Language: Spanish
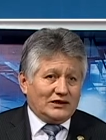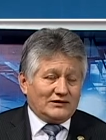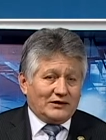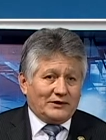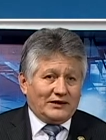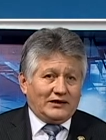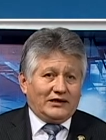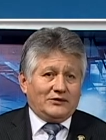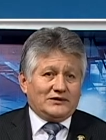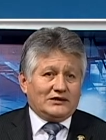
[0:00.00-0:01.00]
esta
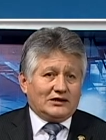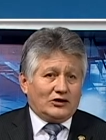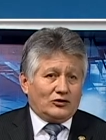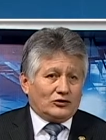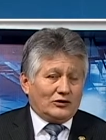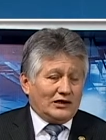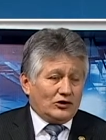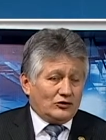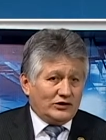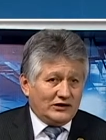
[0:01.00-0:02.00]
manera he visitado todas
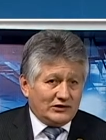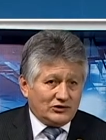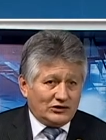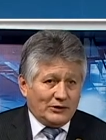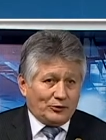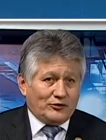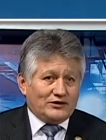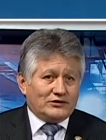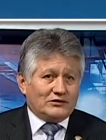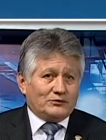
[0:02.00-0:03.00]
las jurisdicciones
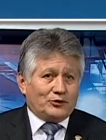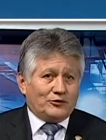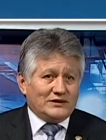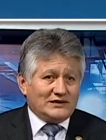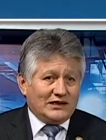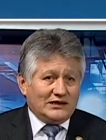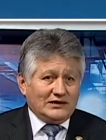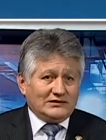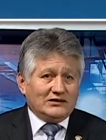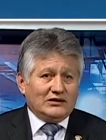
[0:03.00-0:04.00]

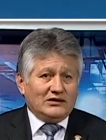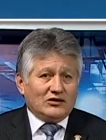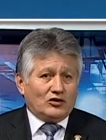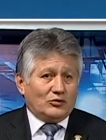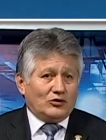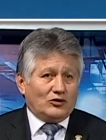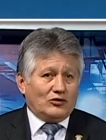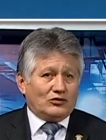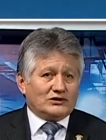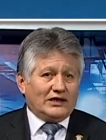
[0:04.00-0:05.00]
provinciales
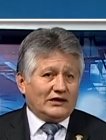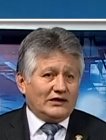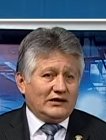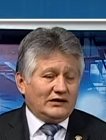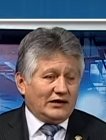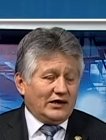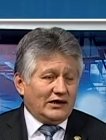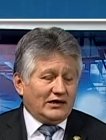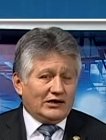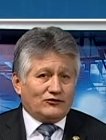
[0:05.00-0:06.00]
como se acredita
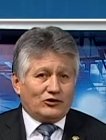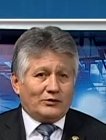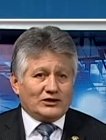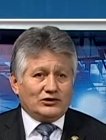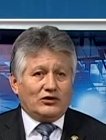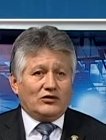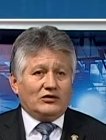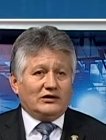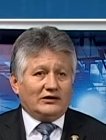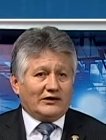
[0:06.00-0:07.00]
en la información
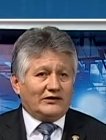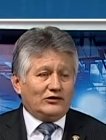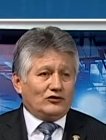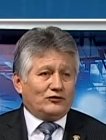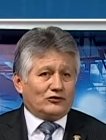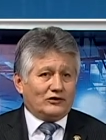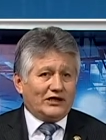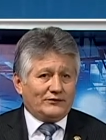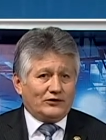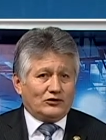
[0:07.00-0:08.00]
y registros
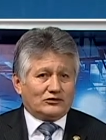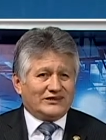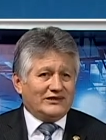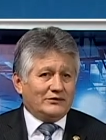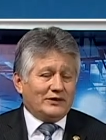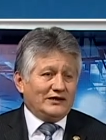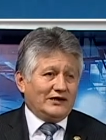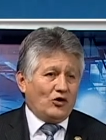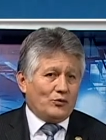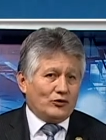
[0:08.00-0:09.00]
fotográficos que de
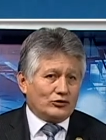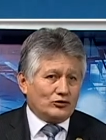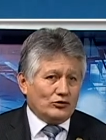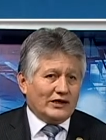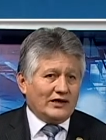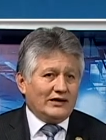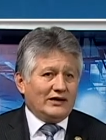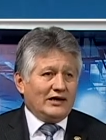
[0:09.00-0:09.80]
manera oportuna